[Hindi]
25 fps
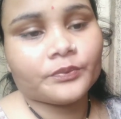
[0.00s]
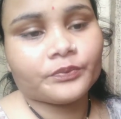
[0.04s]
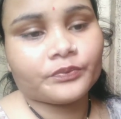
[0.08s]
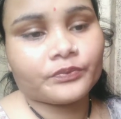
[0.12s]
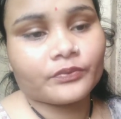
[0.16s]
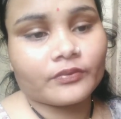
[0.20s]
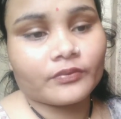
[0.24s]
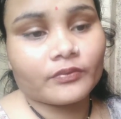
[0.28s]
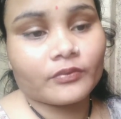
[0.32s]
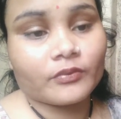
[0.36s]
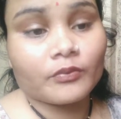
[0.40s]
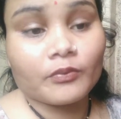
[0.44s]

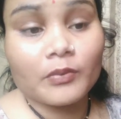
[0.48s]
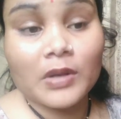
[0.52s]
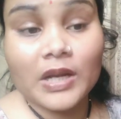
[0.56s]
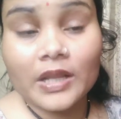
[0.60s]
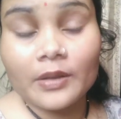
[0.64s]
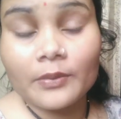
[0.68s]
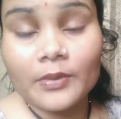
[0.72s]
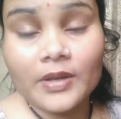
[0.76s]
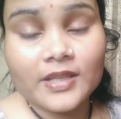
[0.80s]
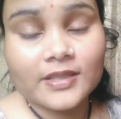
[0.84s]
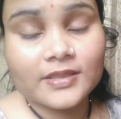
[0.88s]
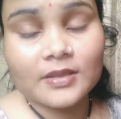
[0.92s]
बड़े
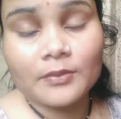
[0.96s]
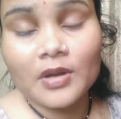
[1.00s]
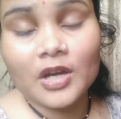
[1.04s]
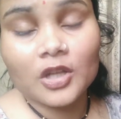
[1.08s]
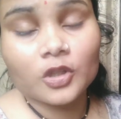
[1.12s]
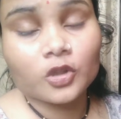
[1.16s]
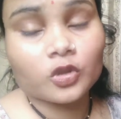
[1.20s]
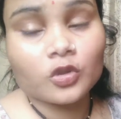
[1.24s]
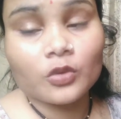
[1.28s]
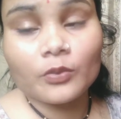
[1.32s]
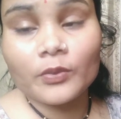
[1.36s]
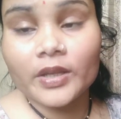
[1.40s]
बड़े
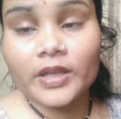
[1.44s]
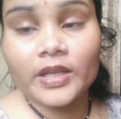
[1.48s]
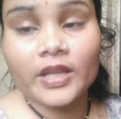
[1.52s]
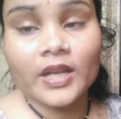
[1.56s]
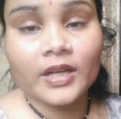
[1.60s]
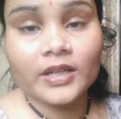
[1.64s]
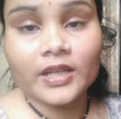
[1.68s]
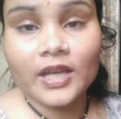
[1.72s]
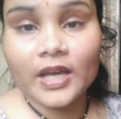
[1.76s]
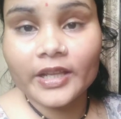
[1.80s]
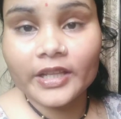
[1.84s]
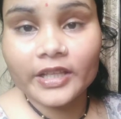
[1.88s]
सामान तो मेरी
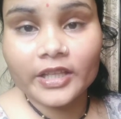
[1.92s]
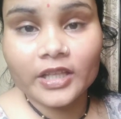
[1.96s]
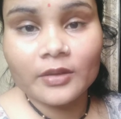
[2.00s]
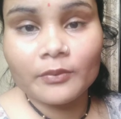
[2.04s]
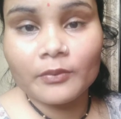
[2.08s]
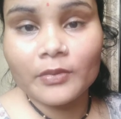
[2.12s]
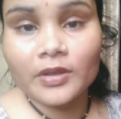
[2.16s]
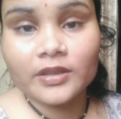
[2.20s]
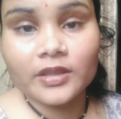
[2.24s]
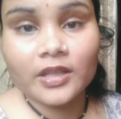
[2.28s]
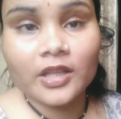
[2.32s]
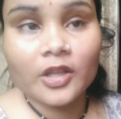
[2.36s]
हटाने की
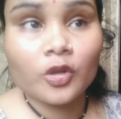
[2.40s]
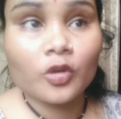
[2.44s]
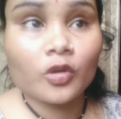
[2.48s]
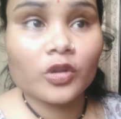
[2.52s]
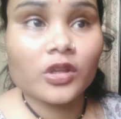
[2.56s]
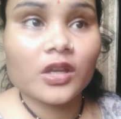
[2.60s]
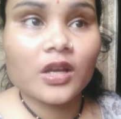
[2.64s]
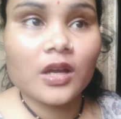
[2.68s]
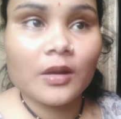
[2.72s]
हिम्मत नहीं क्योंकि